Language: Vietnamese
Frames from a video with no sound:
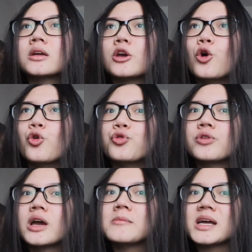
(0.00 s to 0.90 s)
kiểu
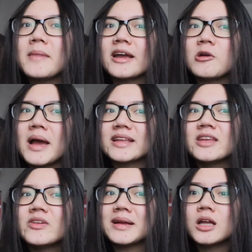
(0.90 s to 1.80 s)
khi mà các bạn có bạn
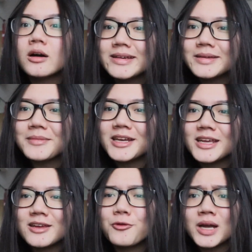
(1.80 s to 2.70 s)
đi với bạn thân ấy mà
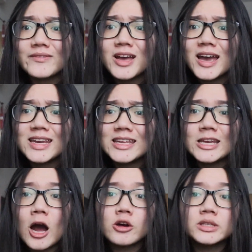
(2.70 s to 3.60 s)
đi uống cà phê hay đi
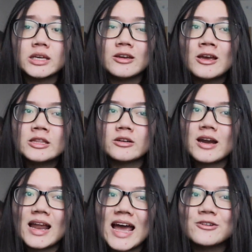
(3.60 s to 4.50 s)
gì đó thì thực
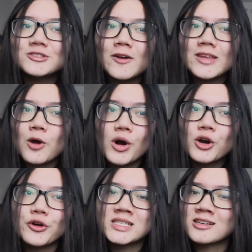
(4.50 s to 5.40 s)
ra là hai đứa thân với nhau quá
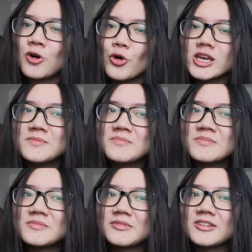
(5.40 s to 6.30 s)
rồi chừng ngồi im
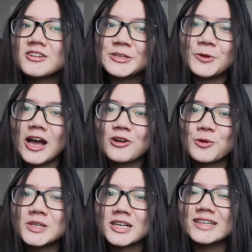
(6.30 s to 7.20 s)
lướt điện thoại thôi cũng được